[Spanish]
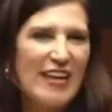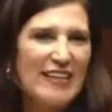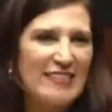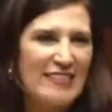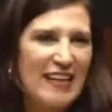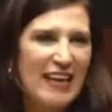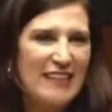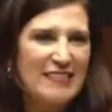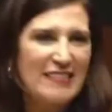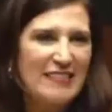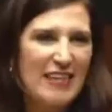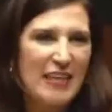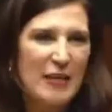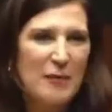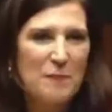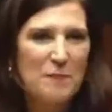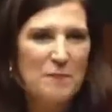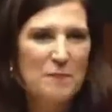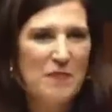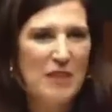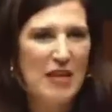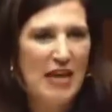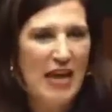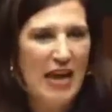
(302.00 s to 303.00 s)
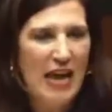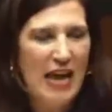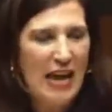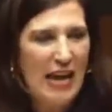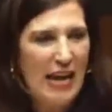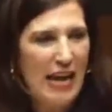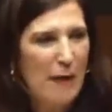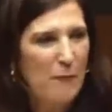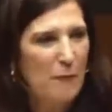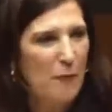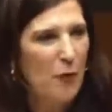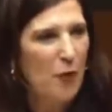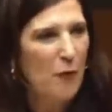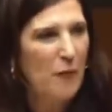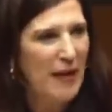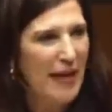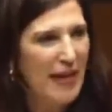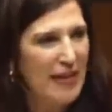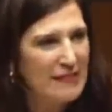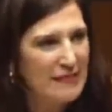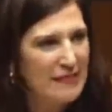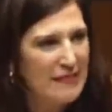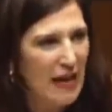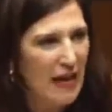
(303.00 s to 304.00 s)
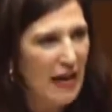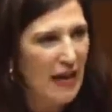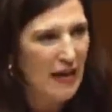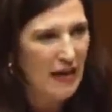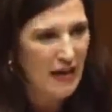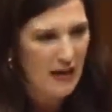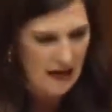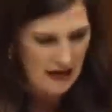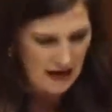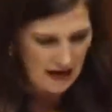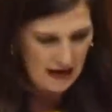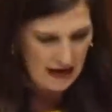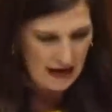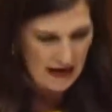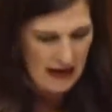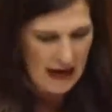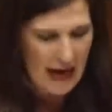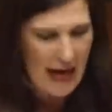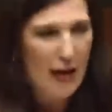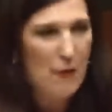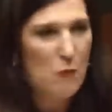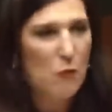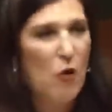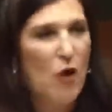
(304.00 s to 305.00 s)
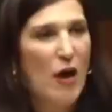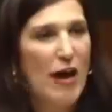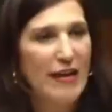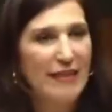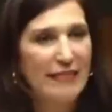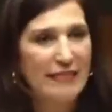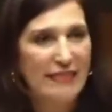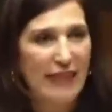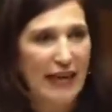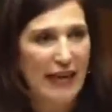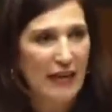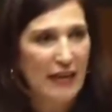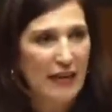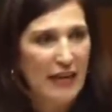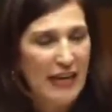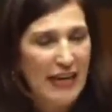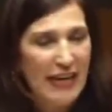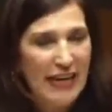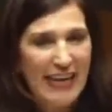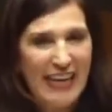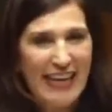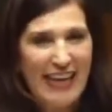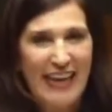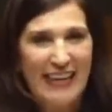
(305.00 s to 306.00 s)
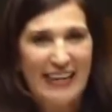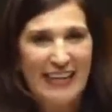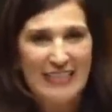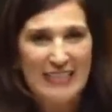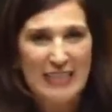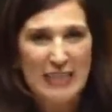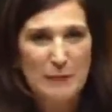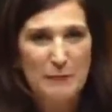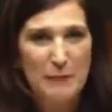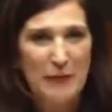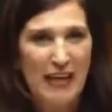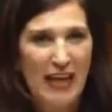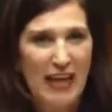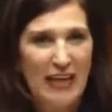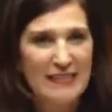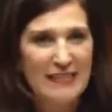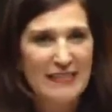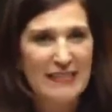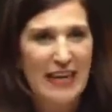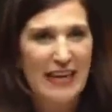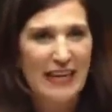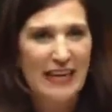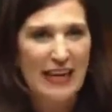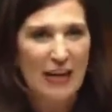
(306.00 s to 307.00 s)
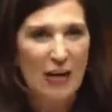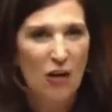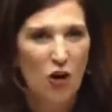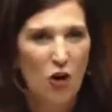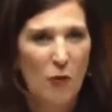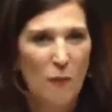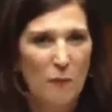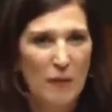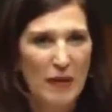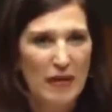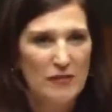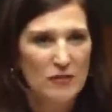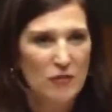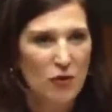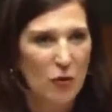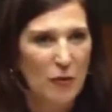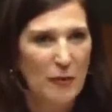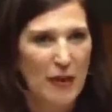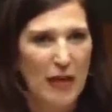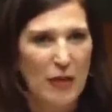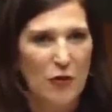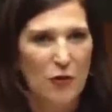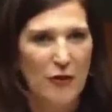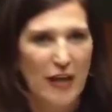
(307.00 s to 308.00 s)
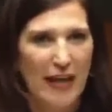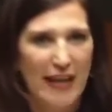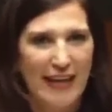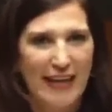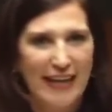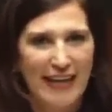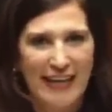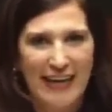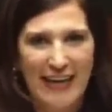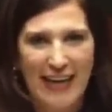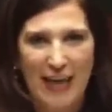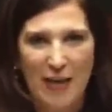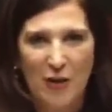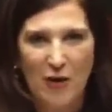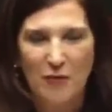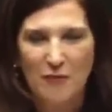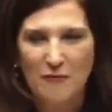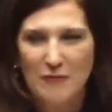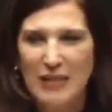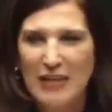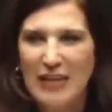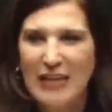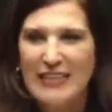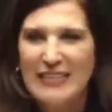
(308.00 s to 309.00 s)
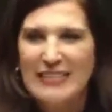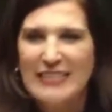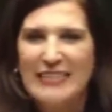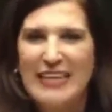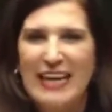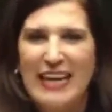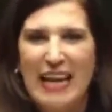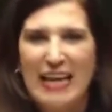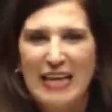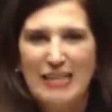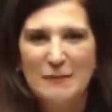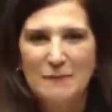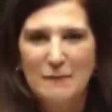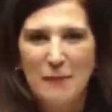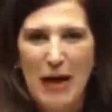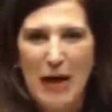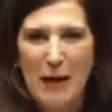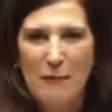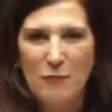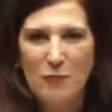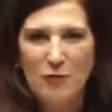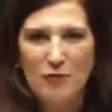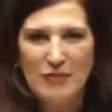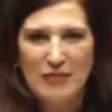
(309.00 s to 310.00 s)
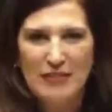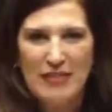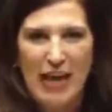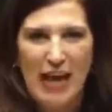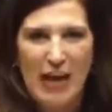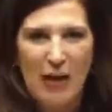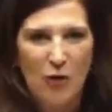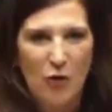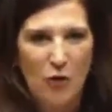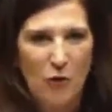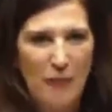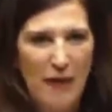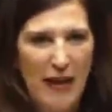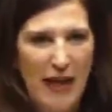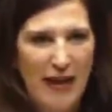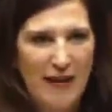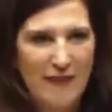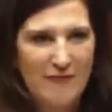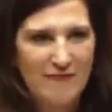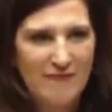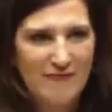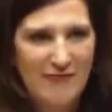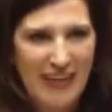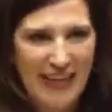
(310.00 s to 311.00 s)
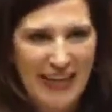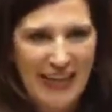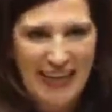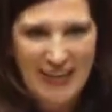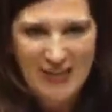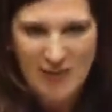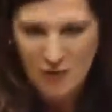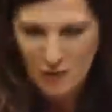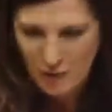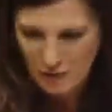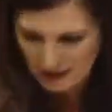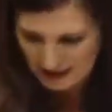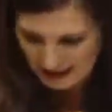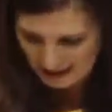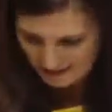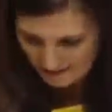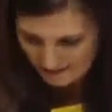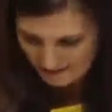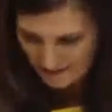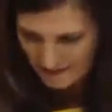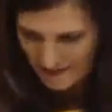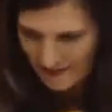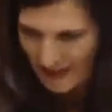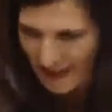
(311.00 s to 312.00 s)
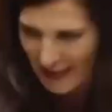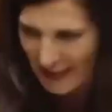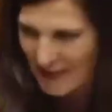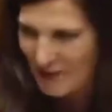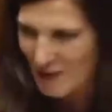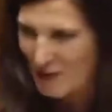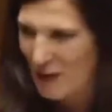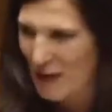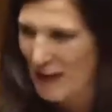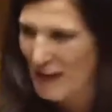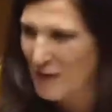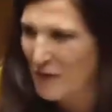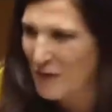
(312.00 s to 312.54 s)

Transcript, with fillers: así. La pobreza, la muerte y la desesperanza que López Obrador ha generado, se las vamos a cobrar en las urnas. Es cuanto,